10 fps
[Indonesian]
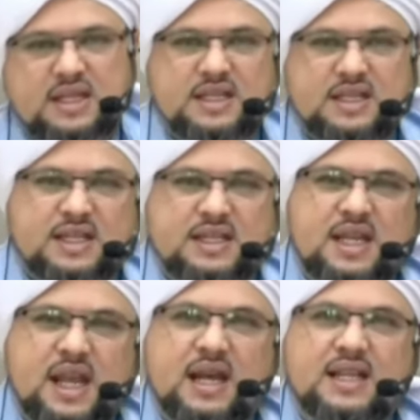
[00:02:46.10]
ini
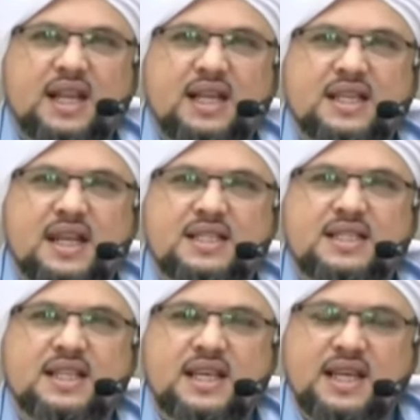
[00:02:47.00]
saya akan jelaskan
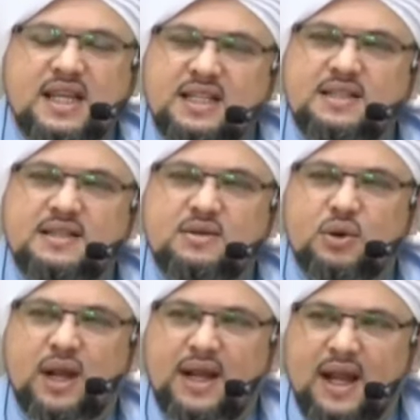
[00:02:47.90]
sedikit
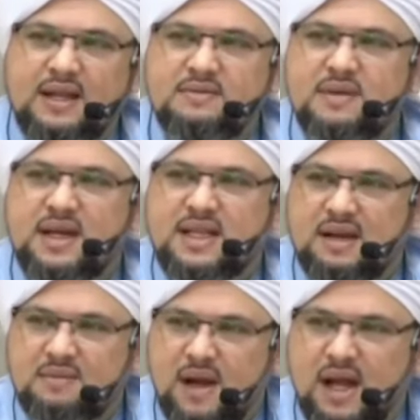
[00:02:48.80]
uraian bagi
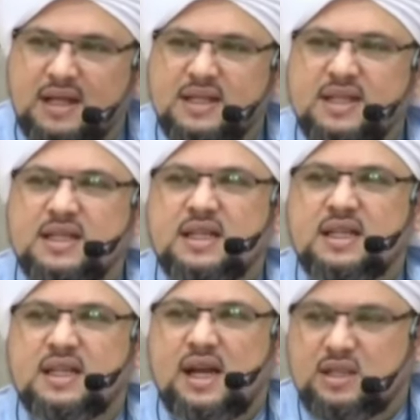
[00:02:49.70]
jamaah
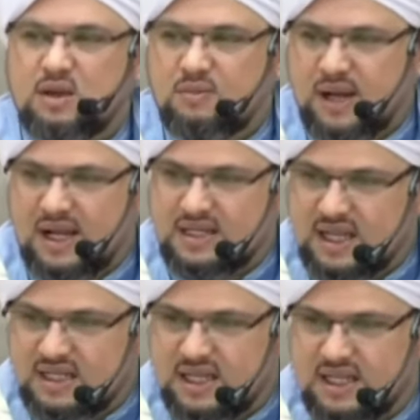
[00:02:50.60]
atau para
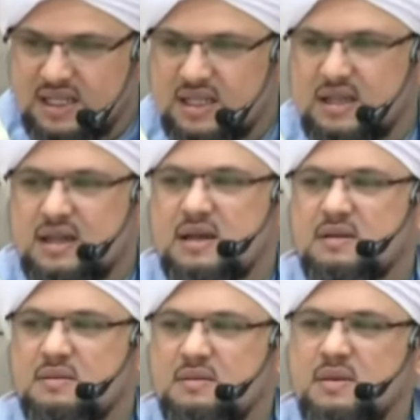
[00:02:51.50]
asatid
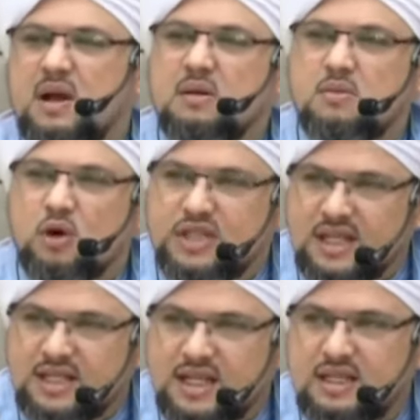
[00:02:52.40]
mau
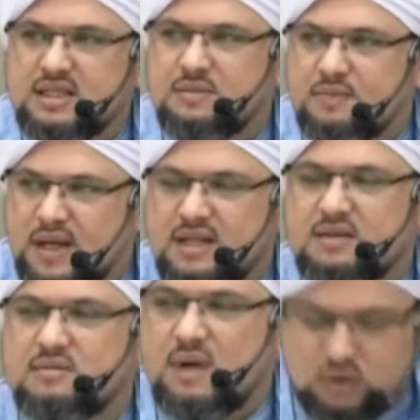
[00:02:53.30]
catat cepat
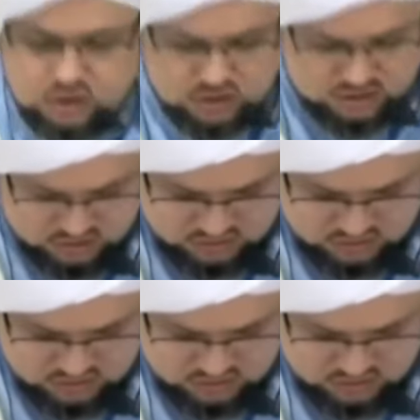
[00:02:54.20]
bagus.